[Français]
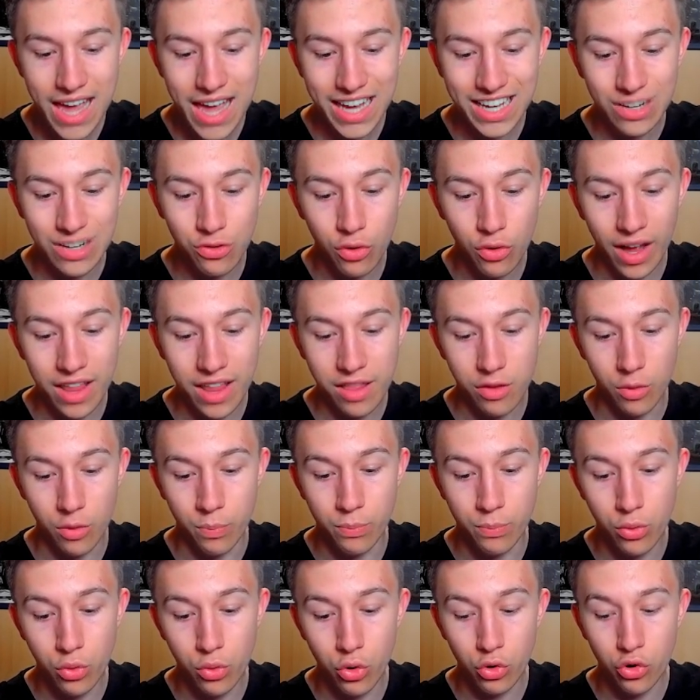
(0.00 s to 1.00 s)
Il ne reste
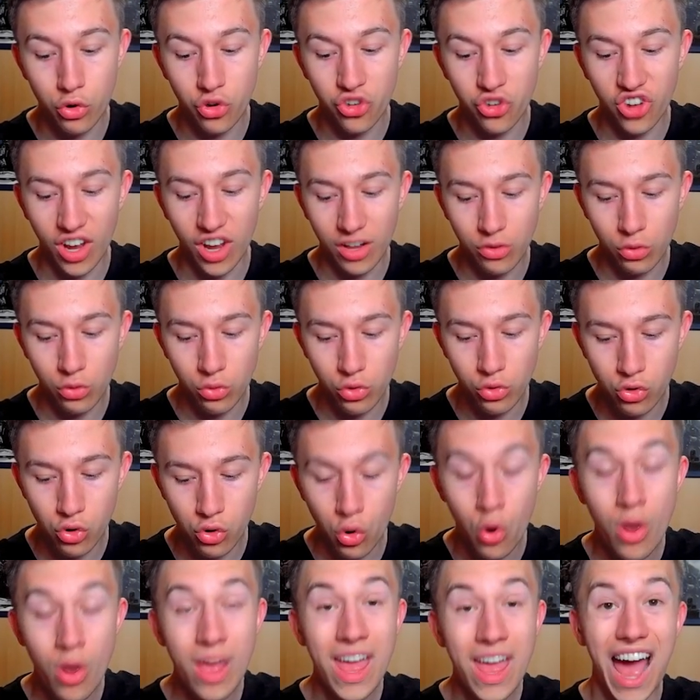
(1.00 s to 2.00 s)
plus que le château de
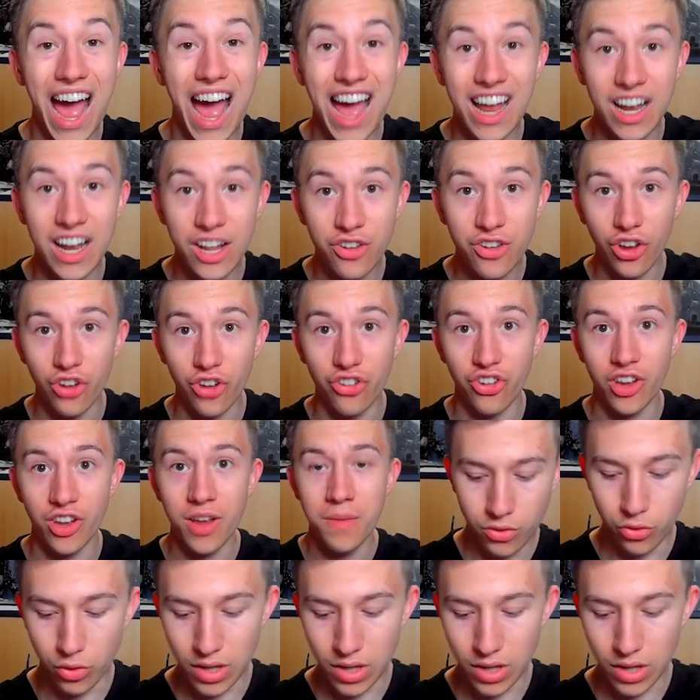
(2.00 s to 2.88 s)
clon à aller chercher.